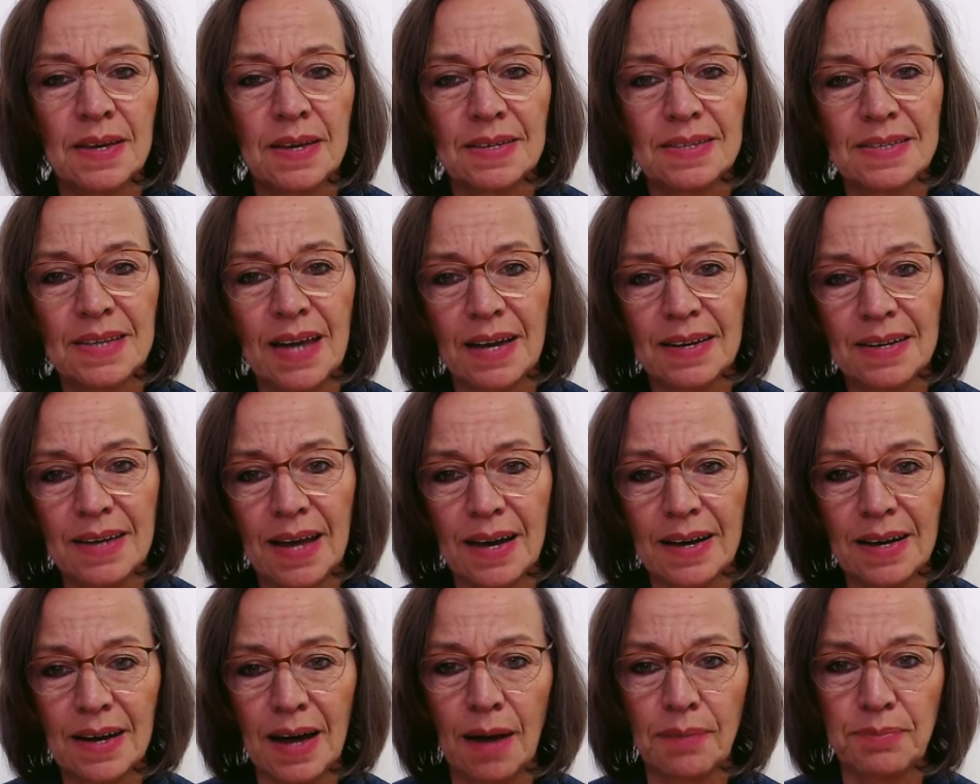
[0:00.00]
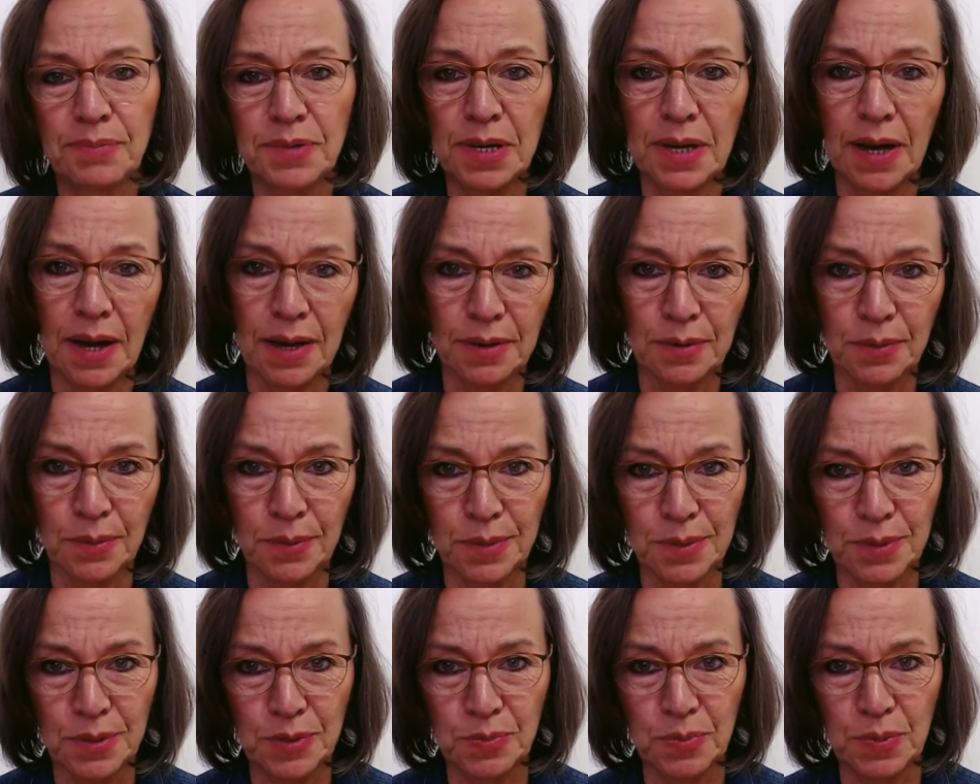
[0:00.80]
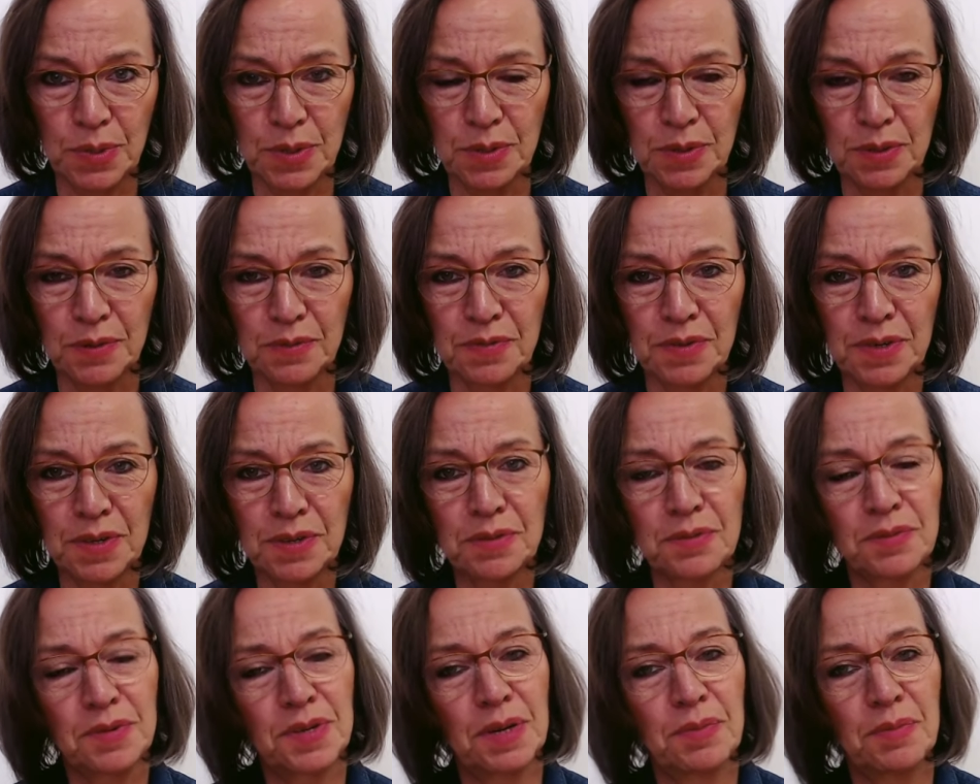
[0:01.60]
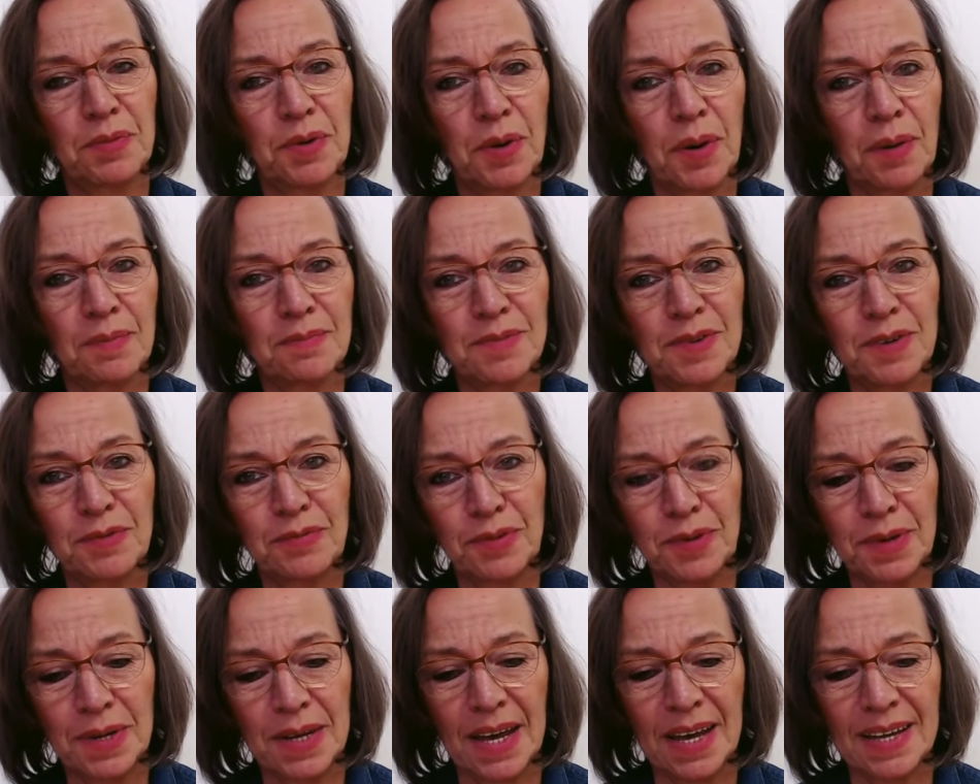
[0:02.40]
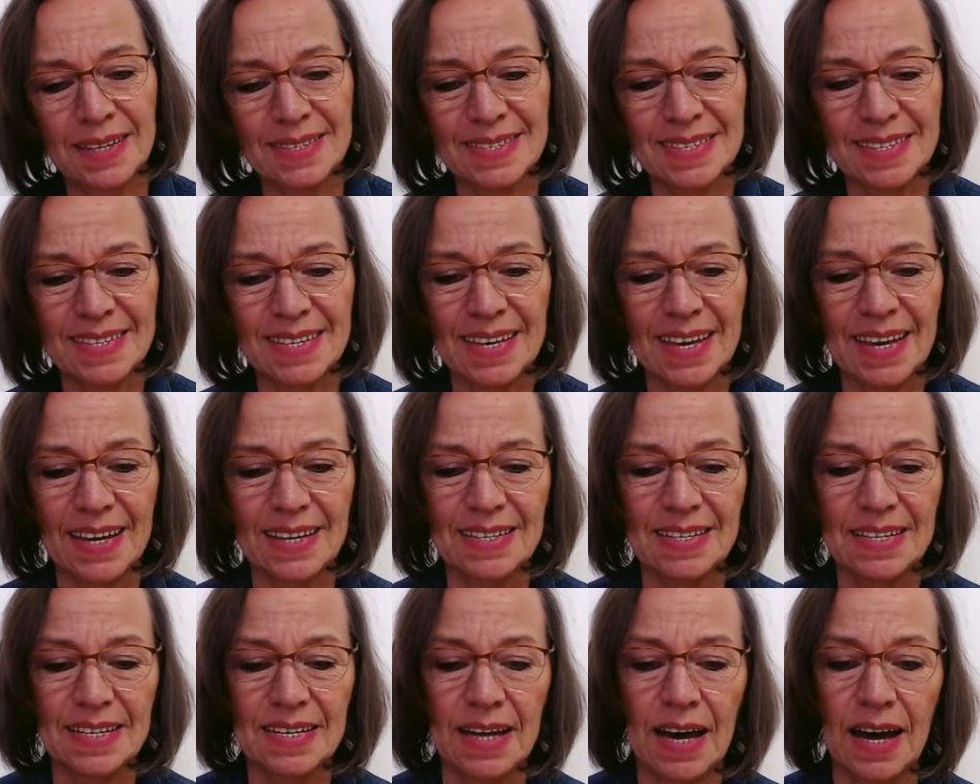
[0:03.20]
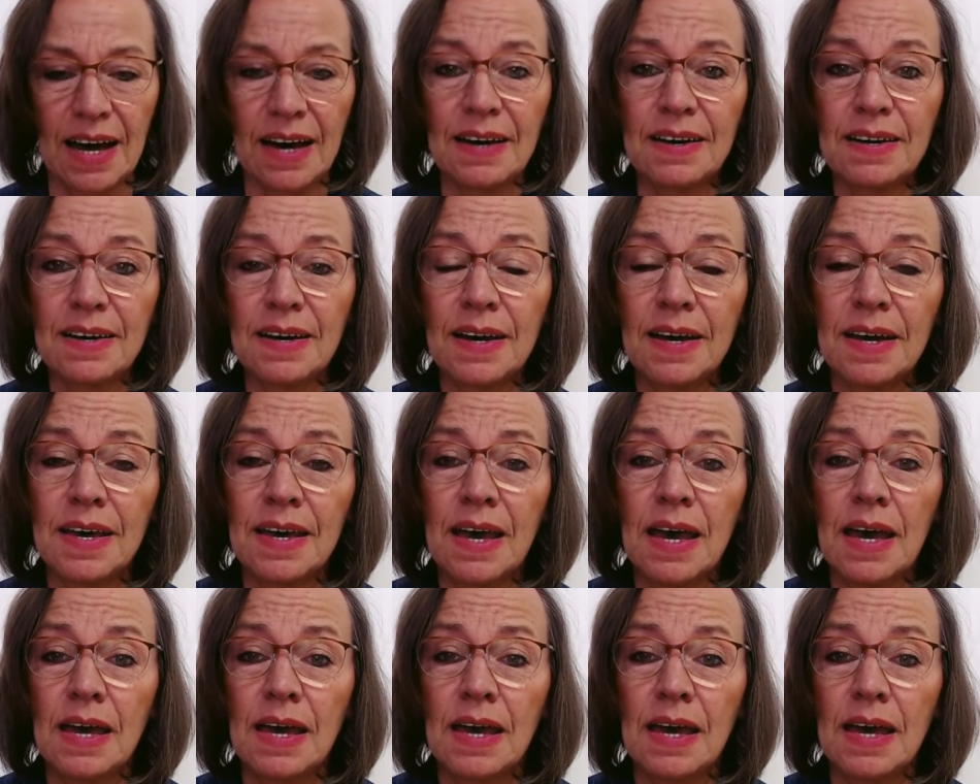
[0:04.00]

Danach habt ihr ein großes Bedürfnis und dem kommen wir von Herzen gerne nach.